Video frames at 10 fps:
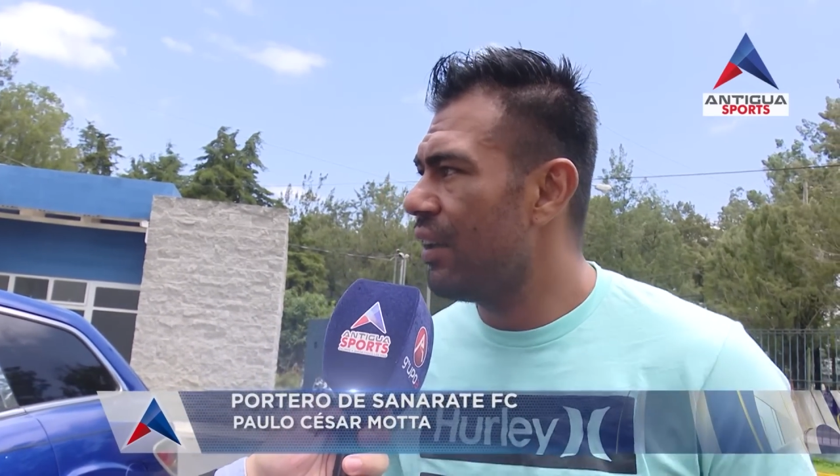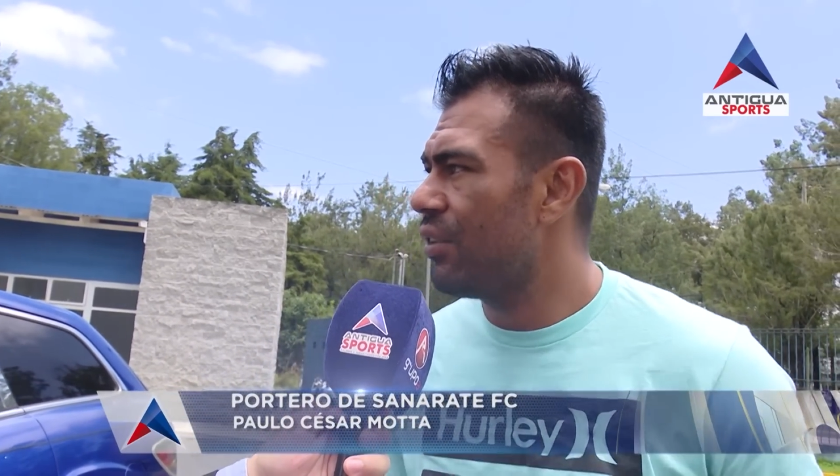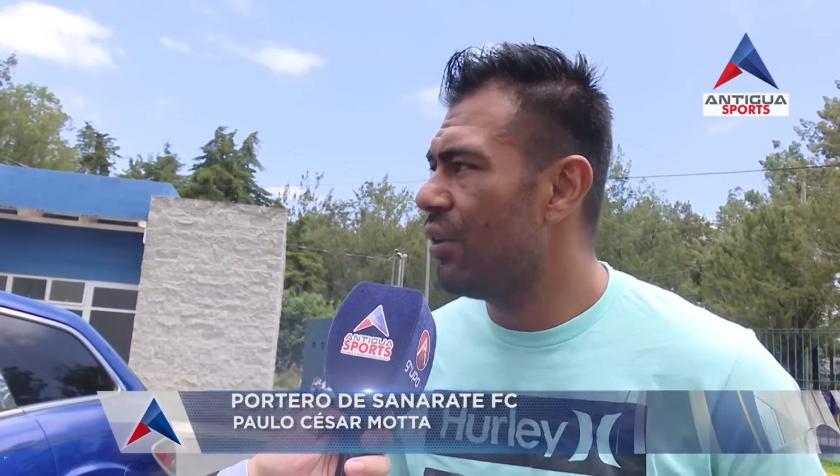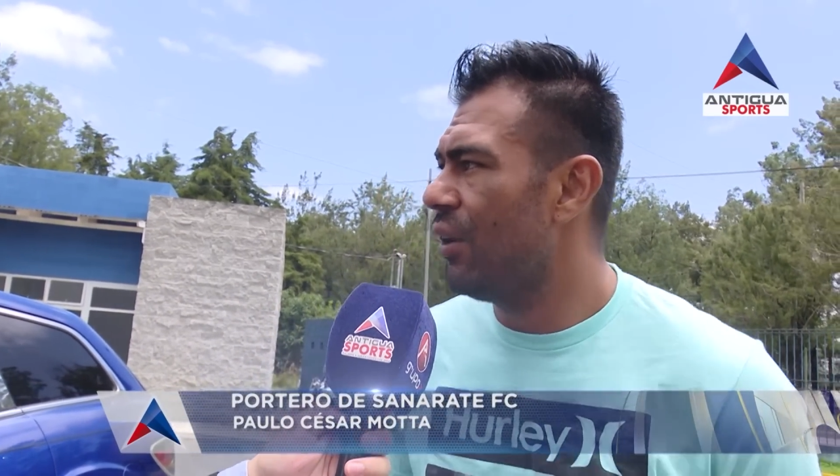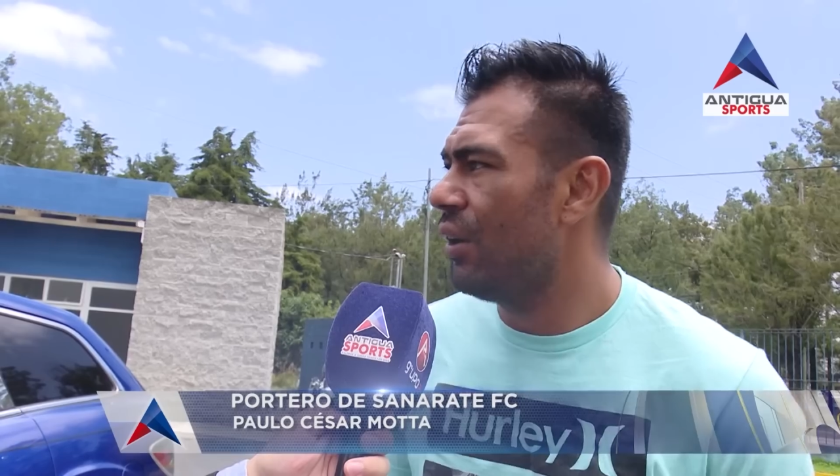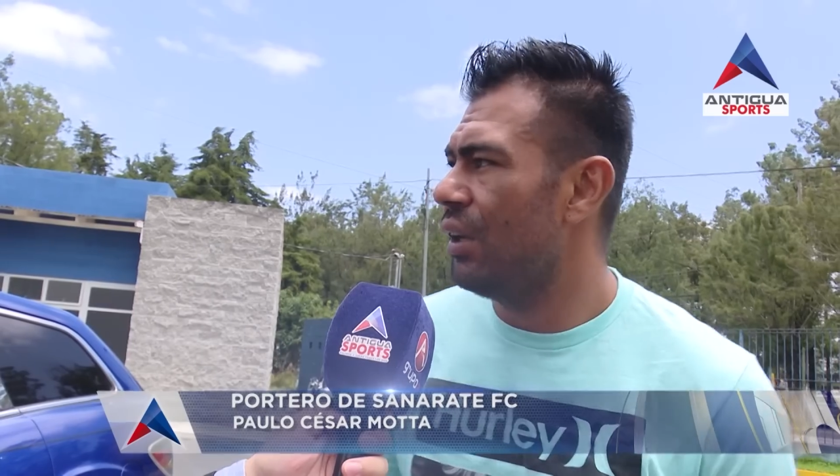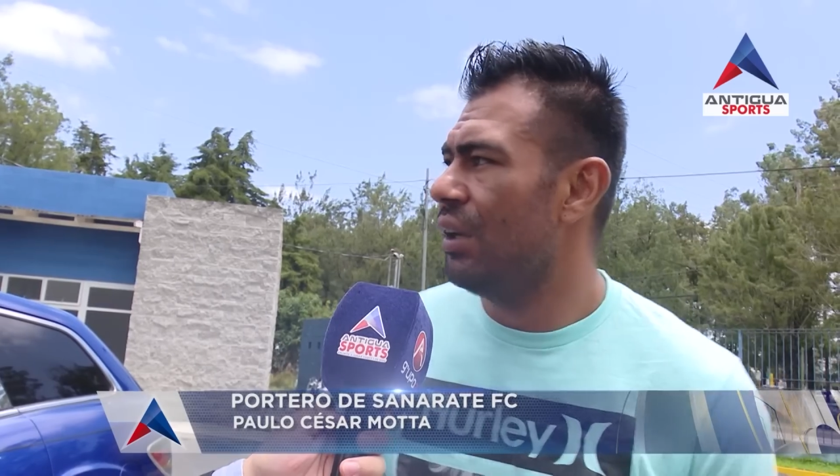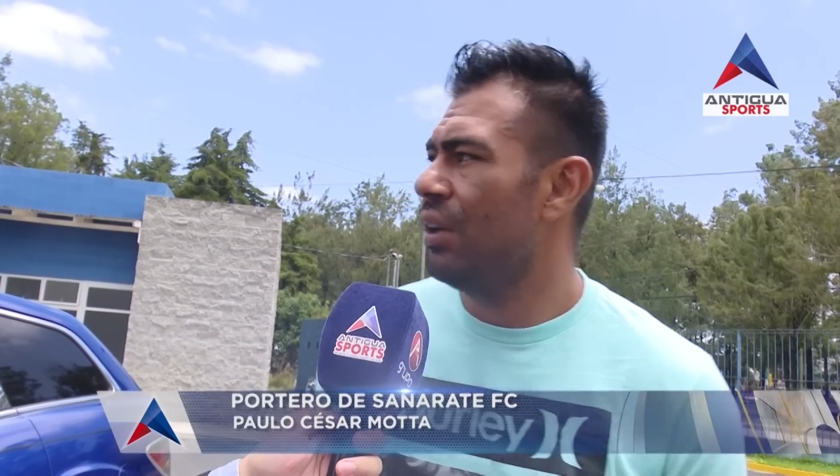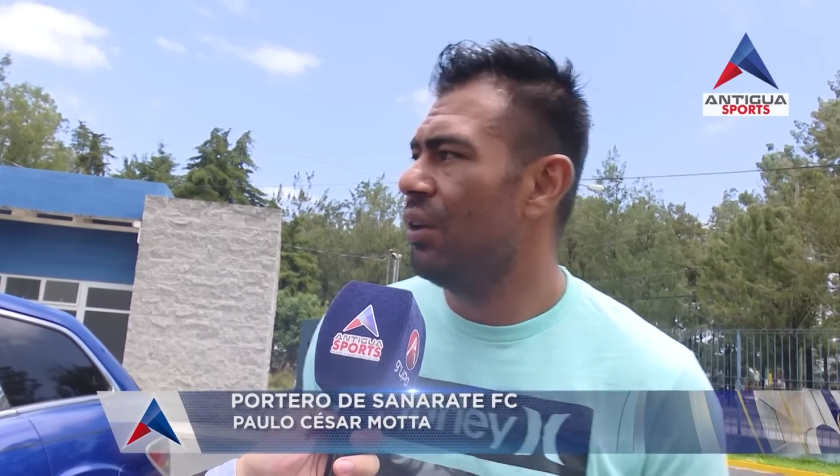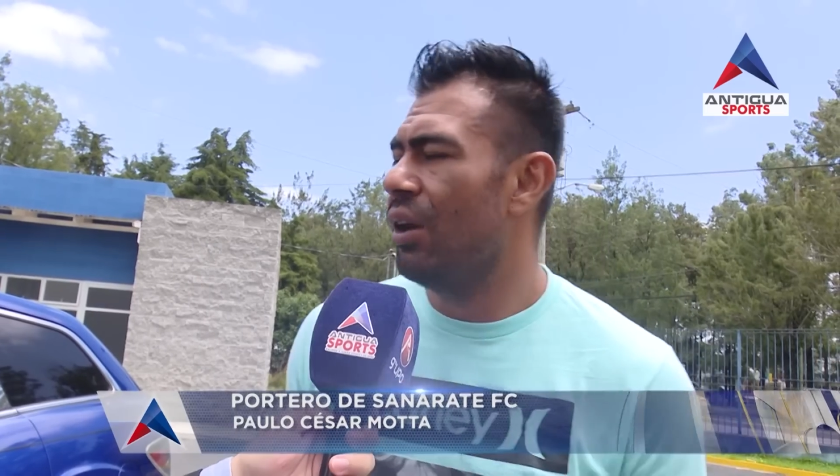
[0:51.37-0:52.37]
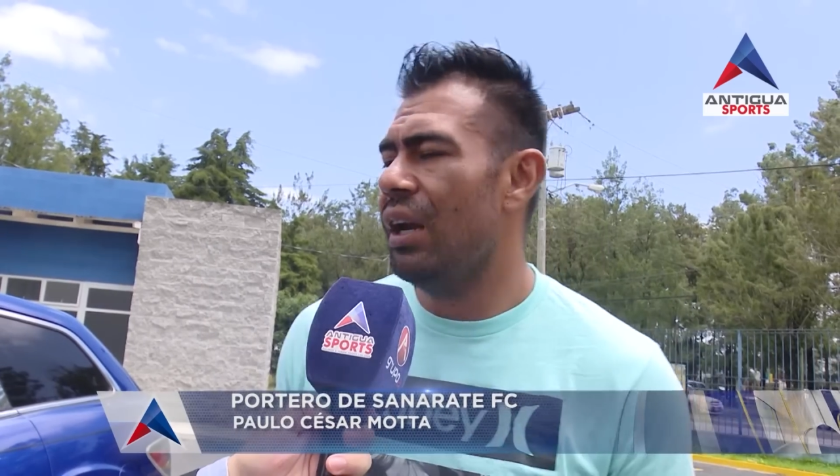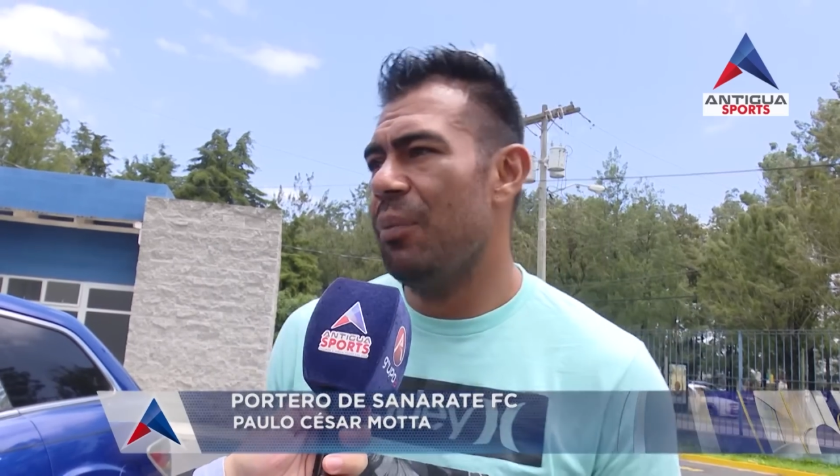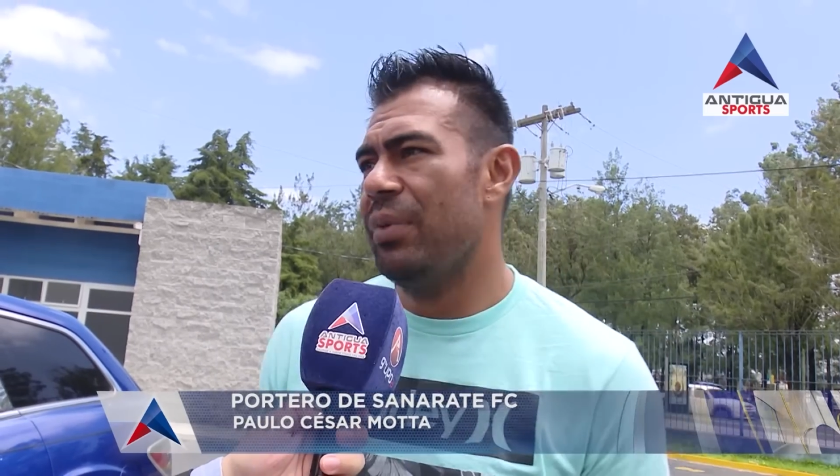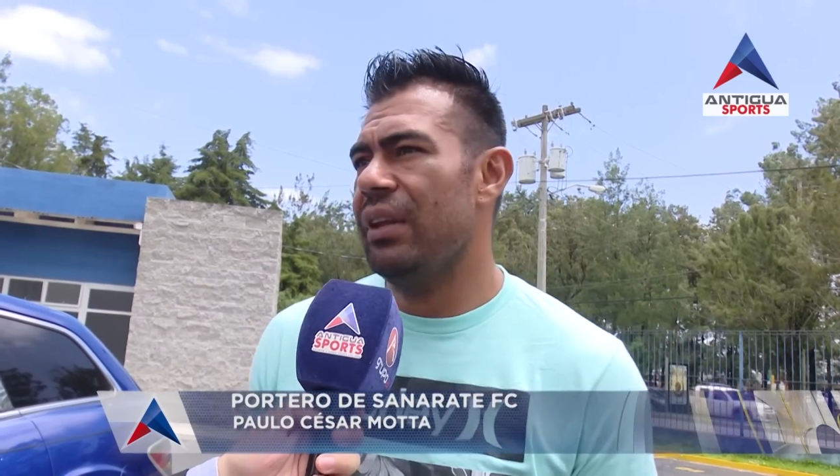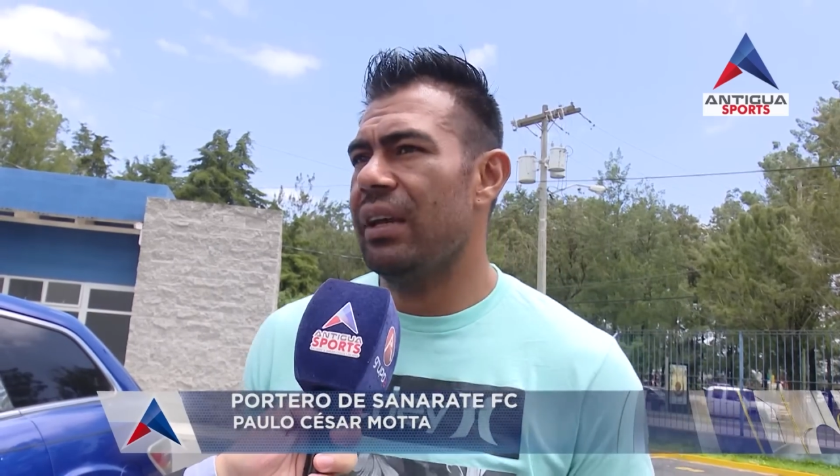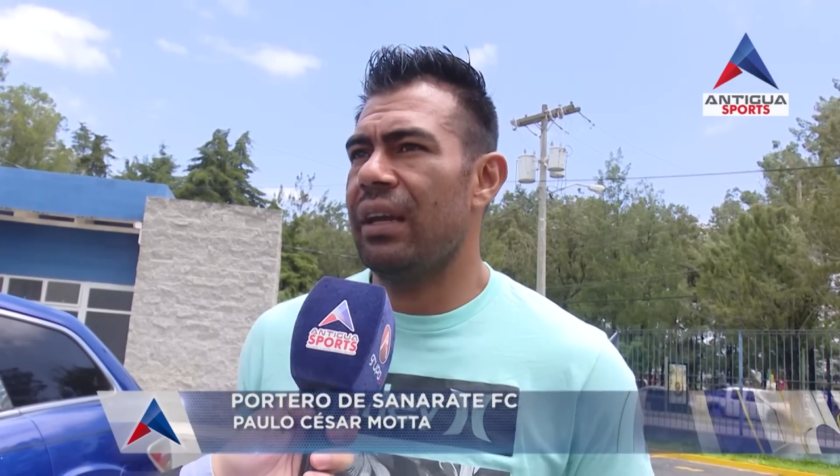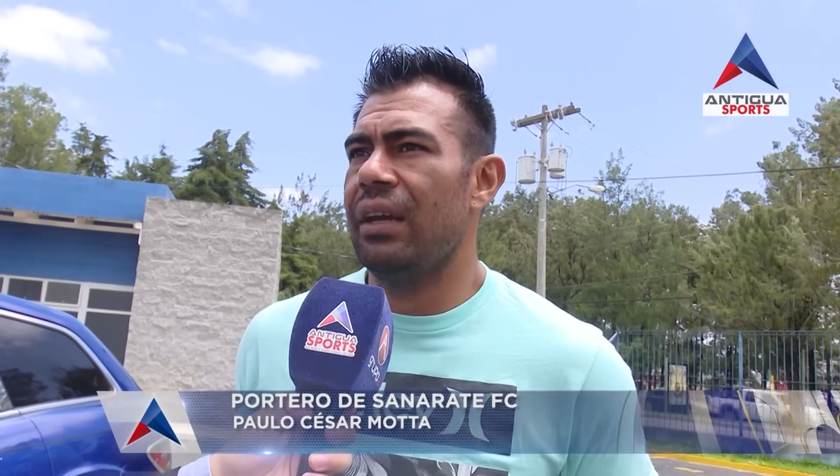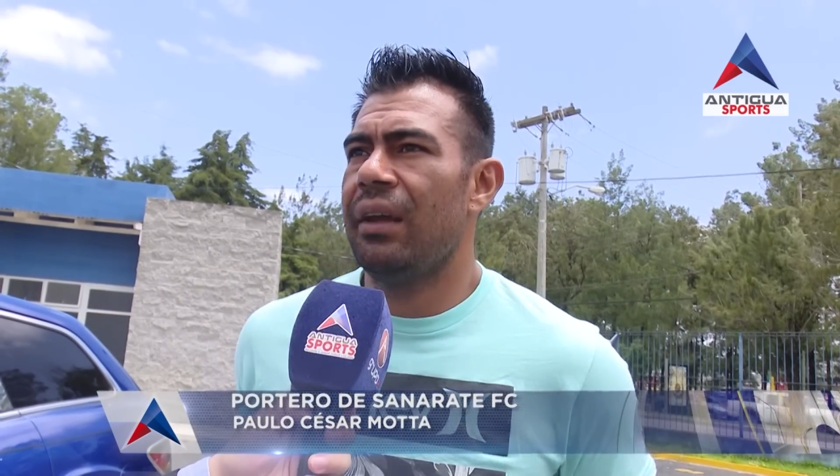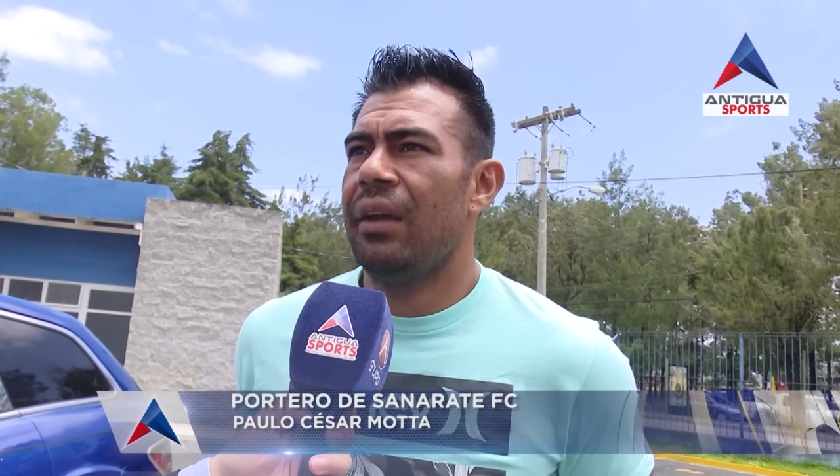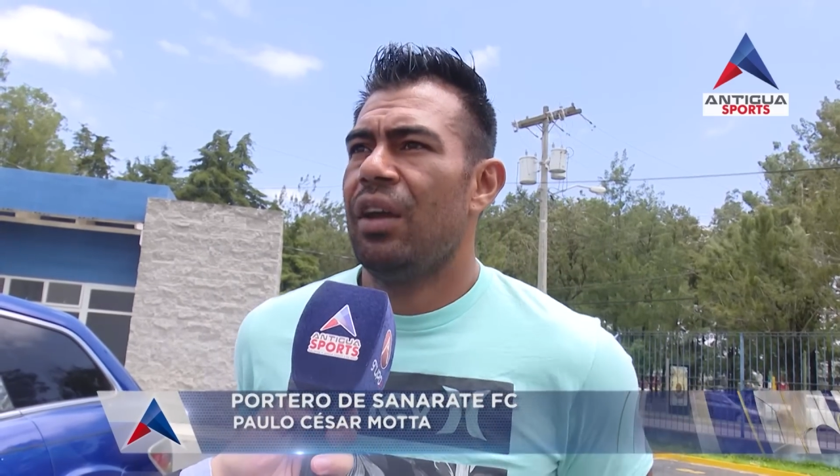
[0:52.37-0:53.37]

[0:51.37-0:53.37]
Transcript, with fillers: esto y, ojalá pues de que